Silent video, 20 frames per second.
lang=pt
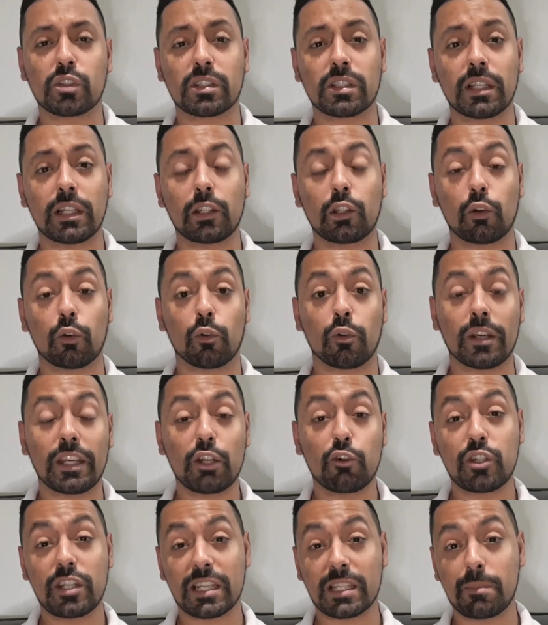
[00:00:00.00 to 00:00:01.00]
o sândalo
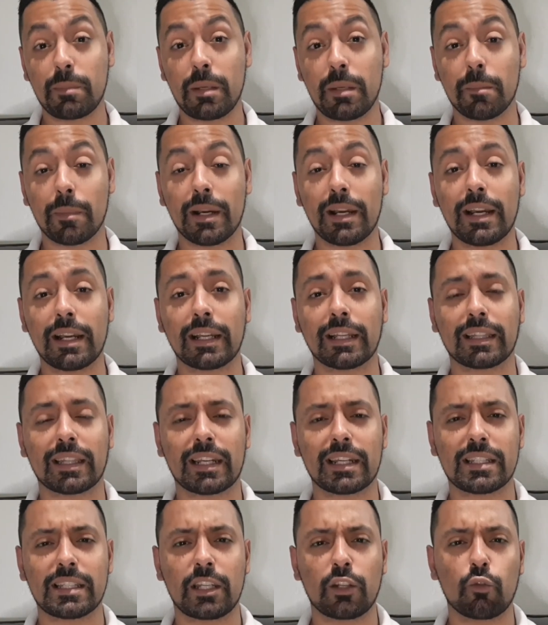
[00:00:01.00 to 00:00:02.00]
e o jasmim manga,
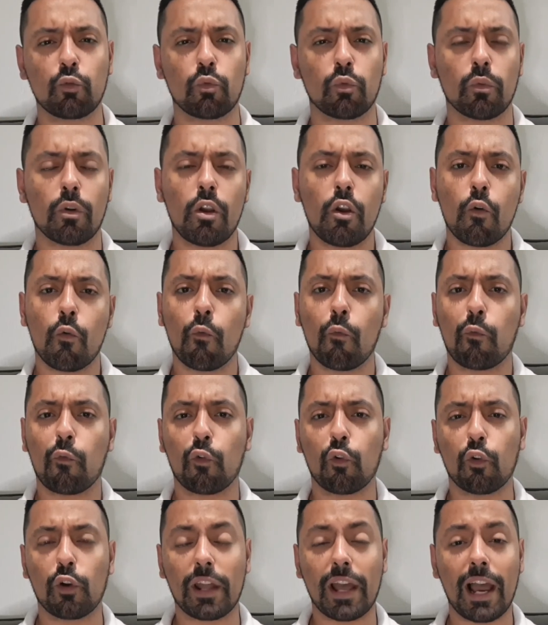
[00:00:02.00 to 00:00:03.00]
trazendo um, um
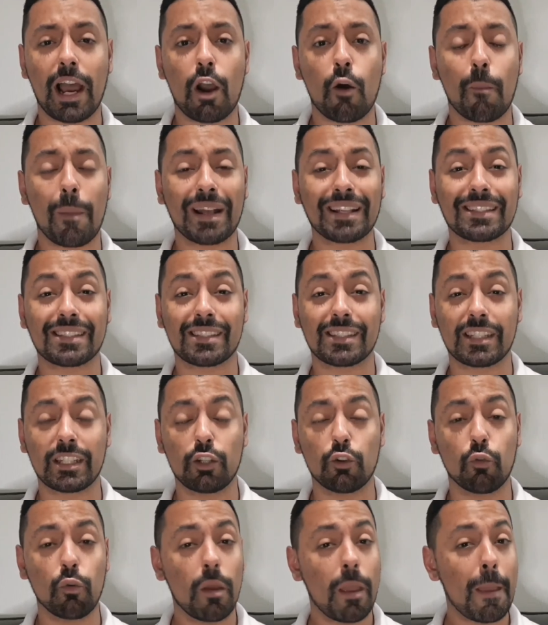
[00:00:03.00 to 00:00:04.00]
floral
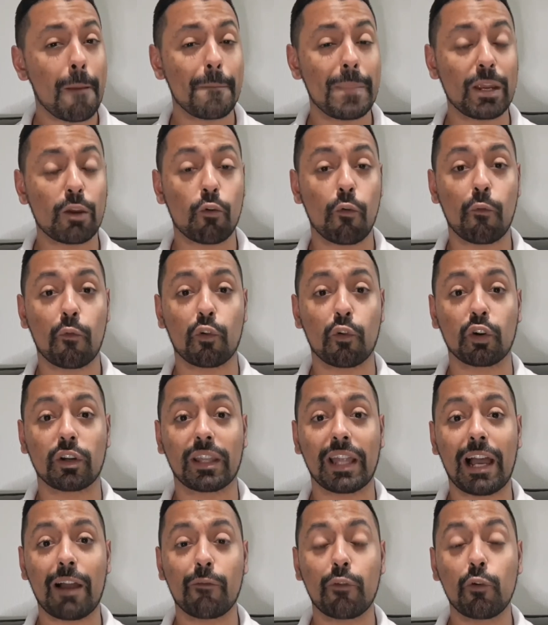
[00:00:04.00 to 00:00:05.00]
macio, bem
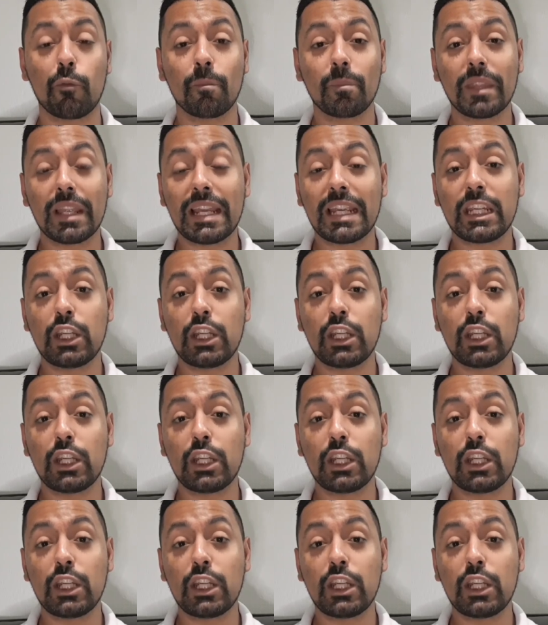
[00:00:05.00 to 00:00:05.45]
confortável.